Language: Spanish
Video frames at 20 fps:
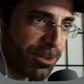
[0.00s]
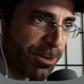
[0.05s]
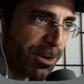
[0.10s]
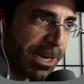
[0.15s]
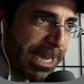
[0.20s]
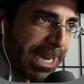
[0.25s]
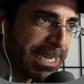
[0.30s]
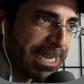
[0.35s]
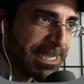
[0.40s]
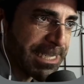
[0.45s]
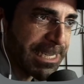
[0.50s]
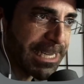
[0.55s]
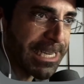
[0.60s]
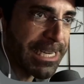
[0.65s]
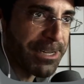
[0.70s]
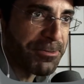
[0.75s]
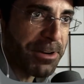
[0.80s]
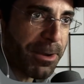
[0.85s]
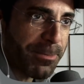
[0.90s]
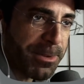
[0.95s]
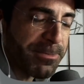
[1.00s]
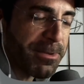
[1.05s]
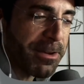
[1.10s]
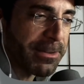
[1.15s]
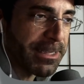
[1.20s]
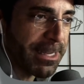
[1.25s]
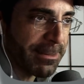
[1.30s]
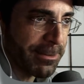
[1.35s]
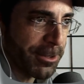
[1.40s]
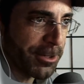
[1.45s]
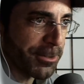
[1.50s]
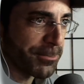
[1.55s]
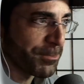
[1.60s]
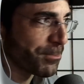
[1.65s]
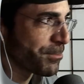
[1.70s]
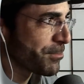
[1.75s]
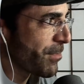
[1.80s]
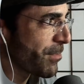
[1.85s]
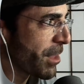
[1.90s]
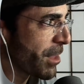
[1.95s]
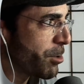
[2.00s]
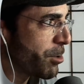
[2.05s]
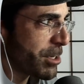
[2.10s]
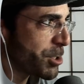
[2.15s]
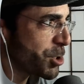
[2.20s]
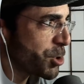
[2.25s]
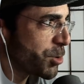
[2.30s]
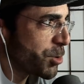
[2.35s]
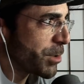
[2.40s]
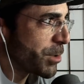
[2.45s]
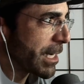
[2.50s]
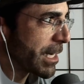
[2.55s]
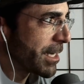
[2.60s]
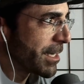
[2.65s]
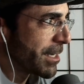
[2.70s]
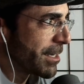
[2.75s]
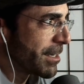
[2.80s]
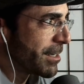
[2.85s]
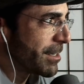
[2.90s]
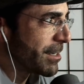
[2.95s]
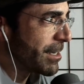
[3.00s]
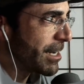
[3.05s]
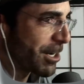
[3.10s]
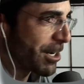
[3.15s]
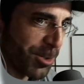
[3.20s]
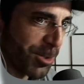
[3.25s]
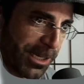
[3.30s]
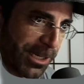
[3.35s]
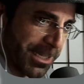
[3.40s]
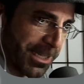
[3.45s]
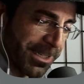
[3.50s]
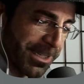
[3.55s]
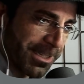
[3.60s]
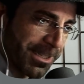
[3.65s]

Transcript: colegas en una misma habitación. No has hecho nunca en el cole.